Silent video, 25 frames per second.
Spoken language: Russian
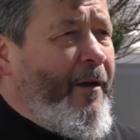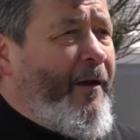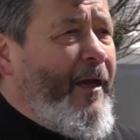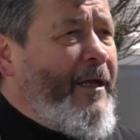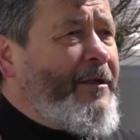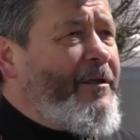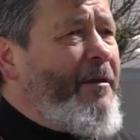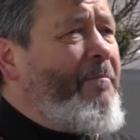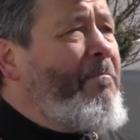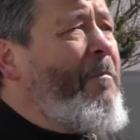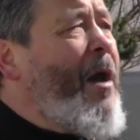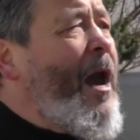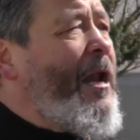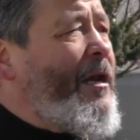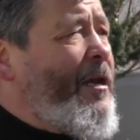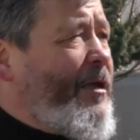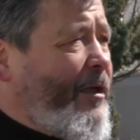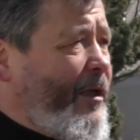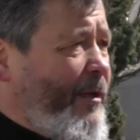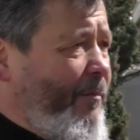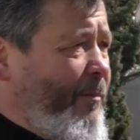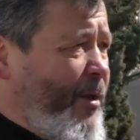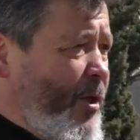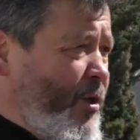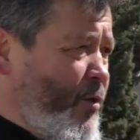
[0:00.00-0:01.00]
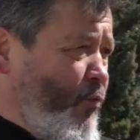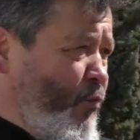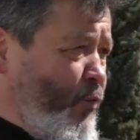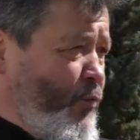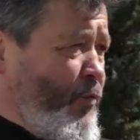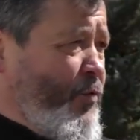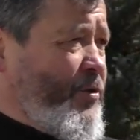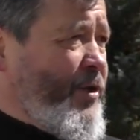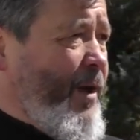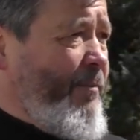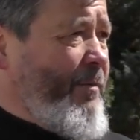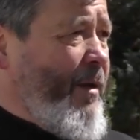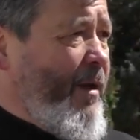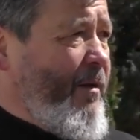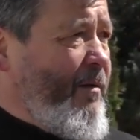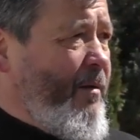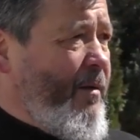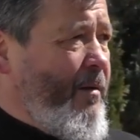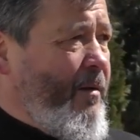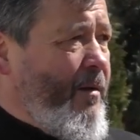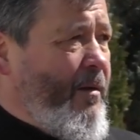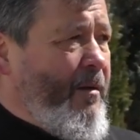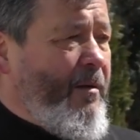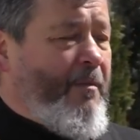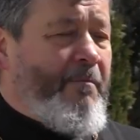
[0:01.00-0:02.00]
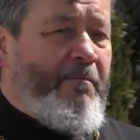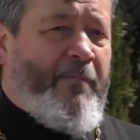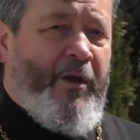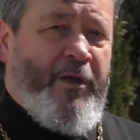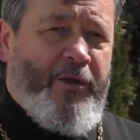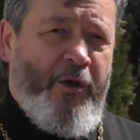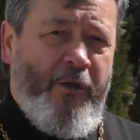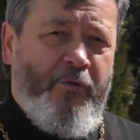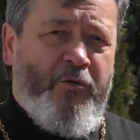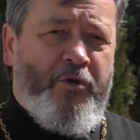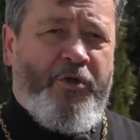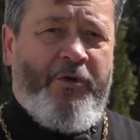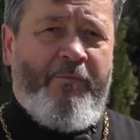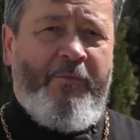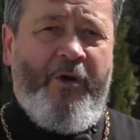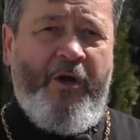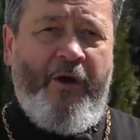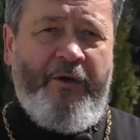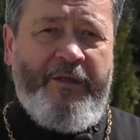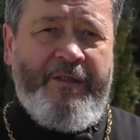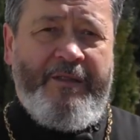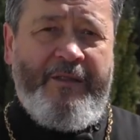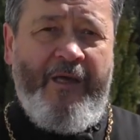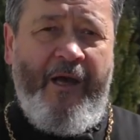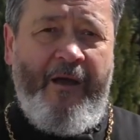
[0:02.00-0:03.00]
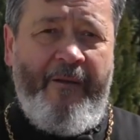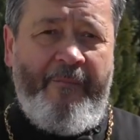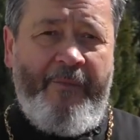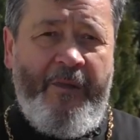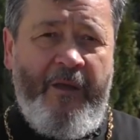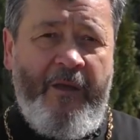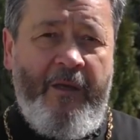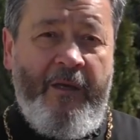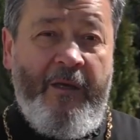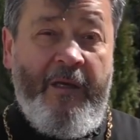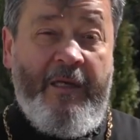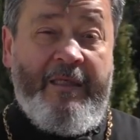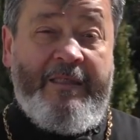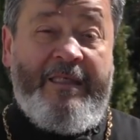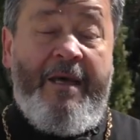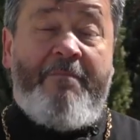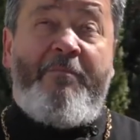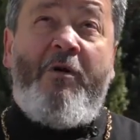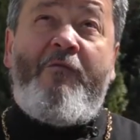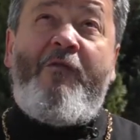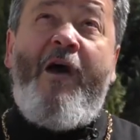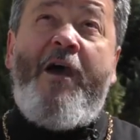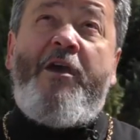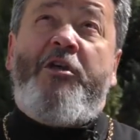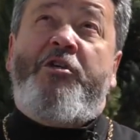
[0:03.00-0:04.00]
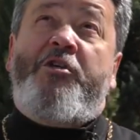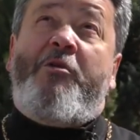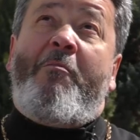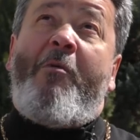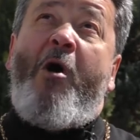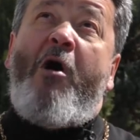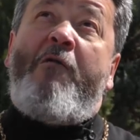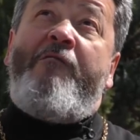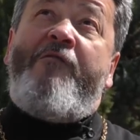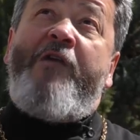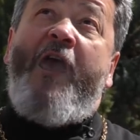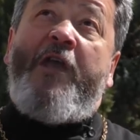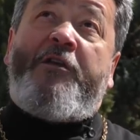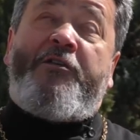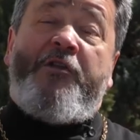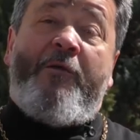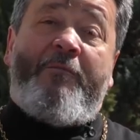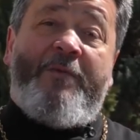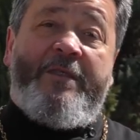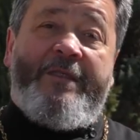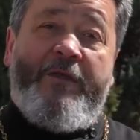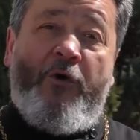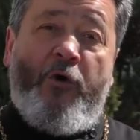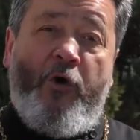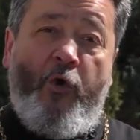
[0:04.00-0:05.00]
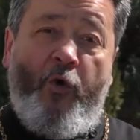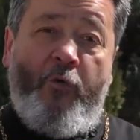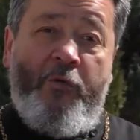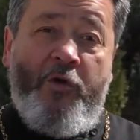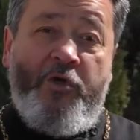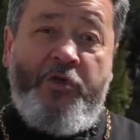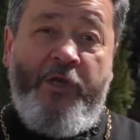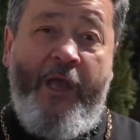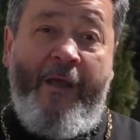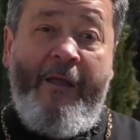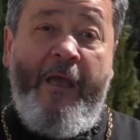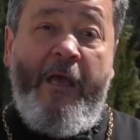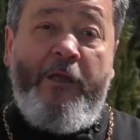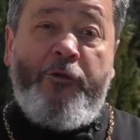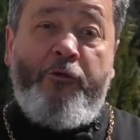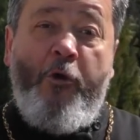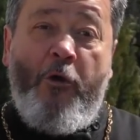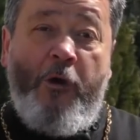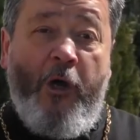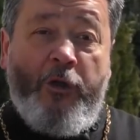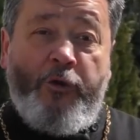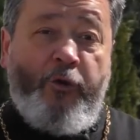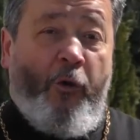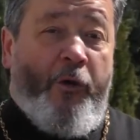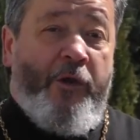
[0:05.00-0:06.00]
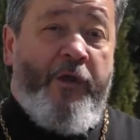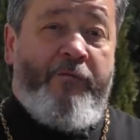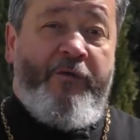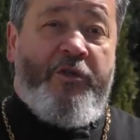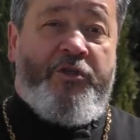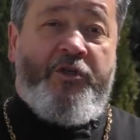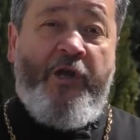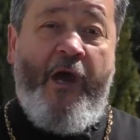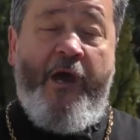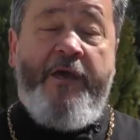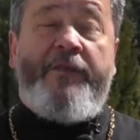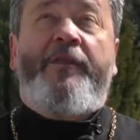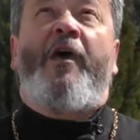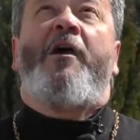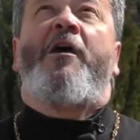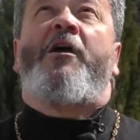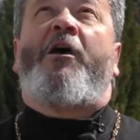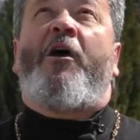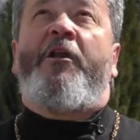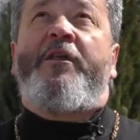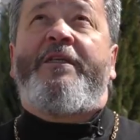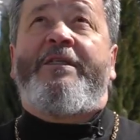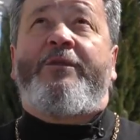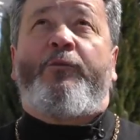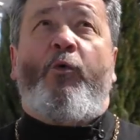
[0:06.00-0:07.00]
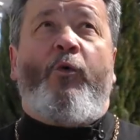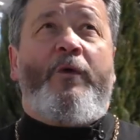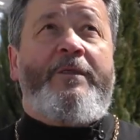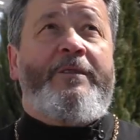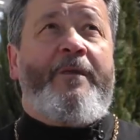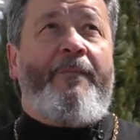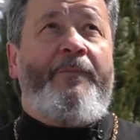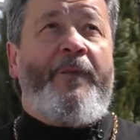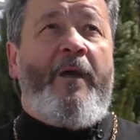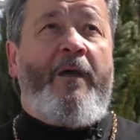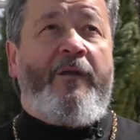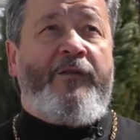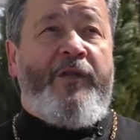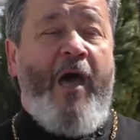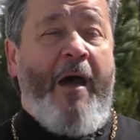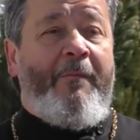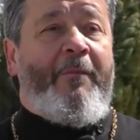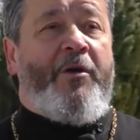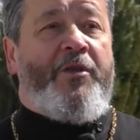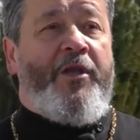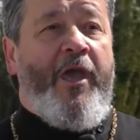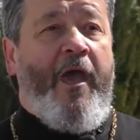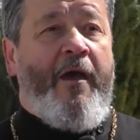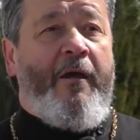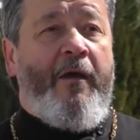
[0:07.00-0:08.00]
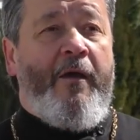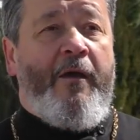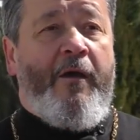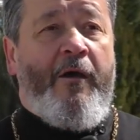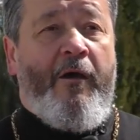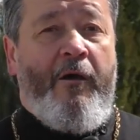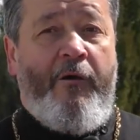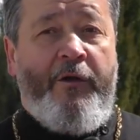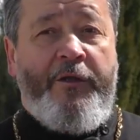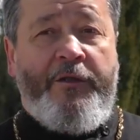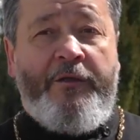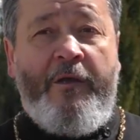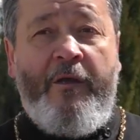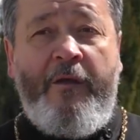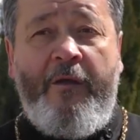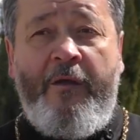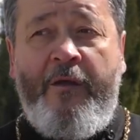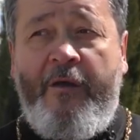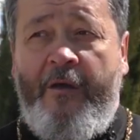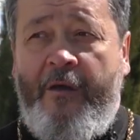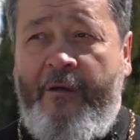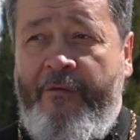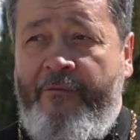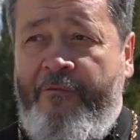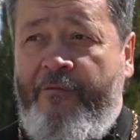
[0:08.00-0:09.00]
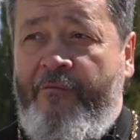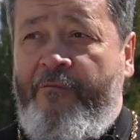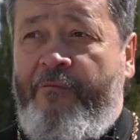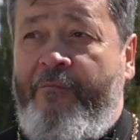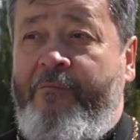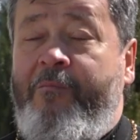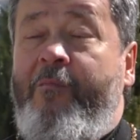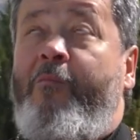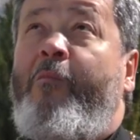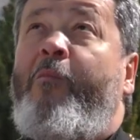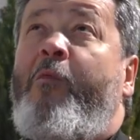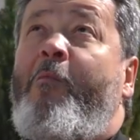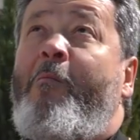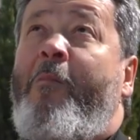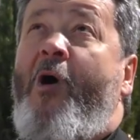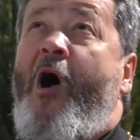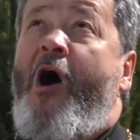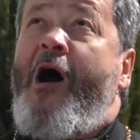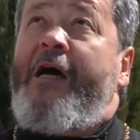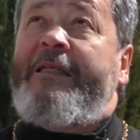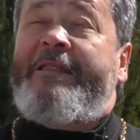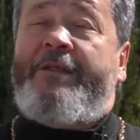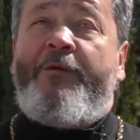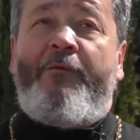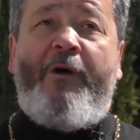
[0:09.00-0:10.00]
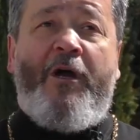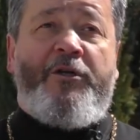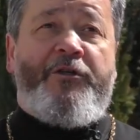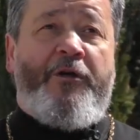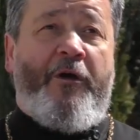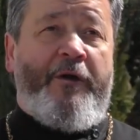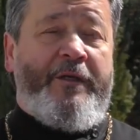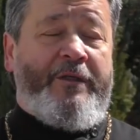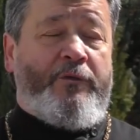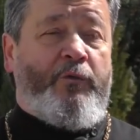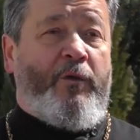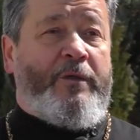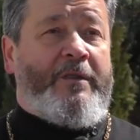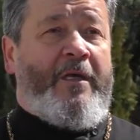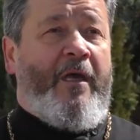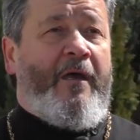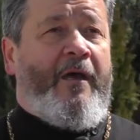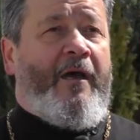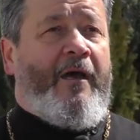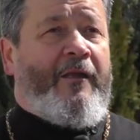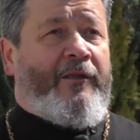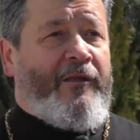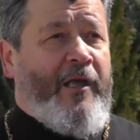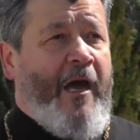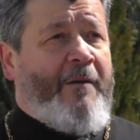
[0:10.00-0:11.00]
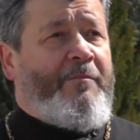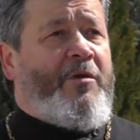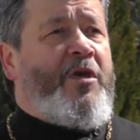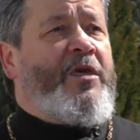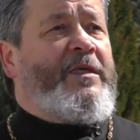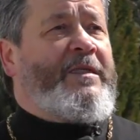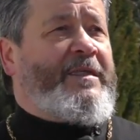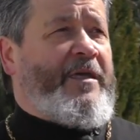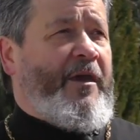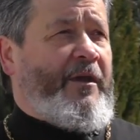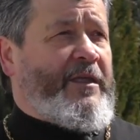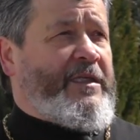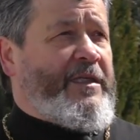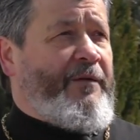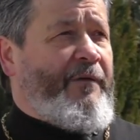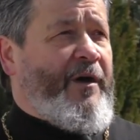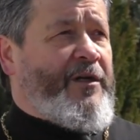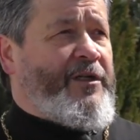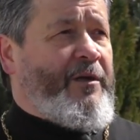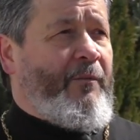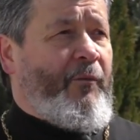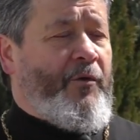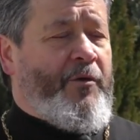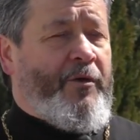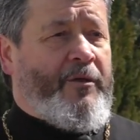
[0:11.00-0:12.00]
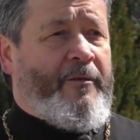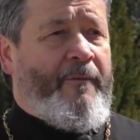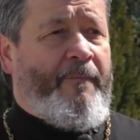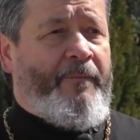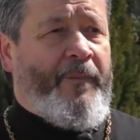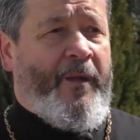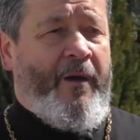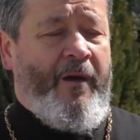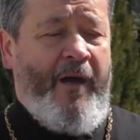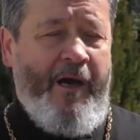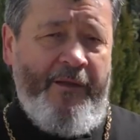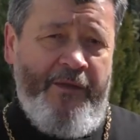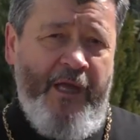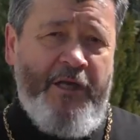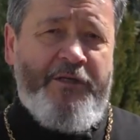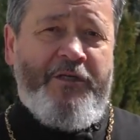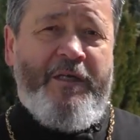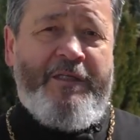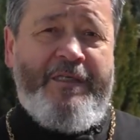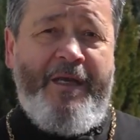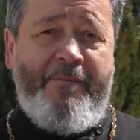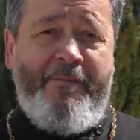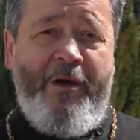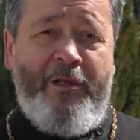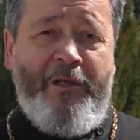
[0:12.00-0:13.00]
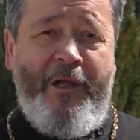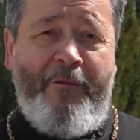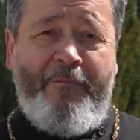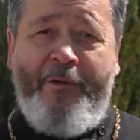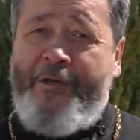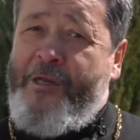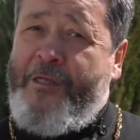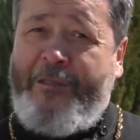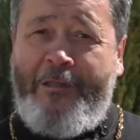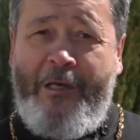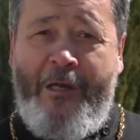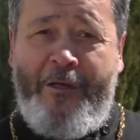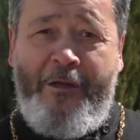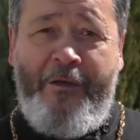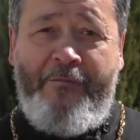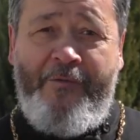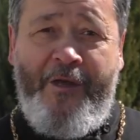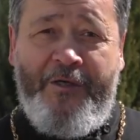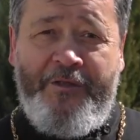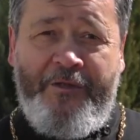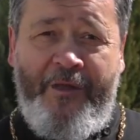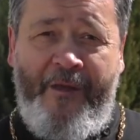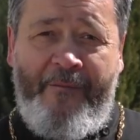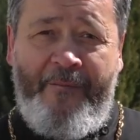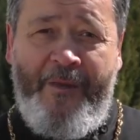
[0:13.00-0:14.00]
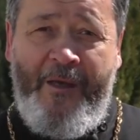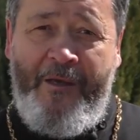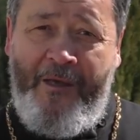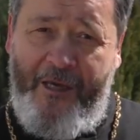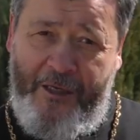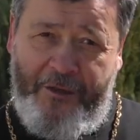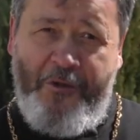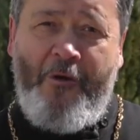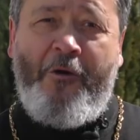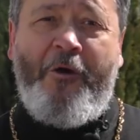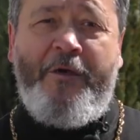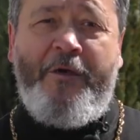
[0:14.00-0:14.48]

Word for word: этими маленькими иудушками предающему Христа, забывающим о вечном сокровище, то, которое не ветшает, Христос. Там, где, говорит, э, богатство ваше Христос, там и сердце ваше будет. А наше самое главное, нет тлена вечное, это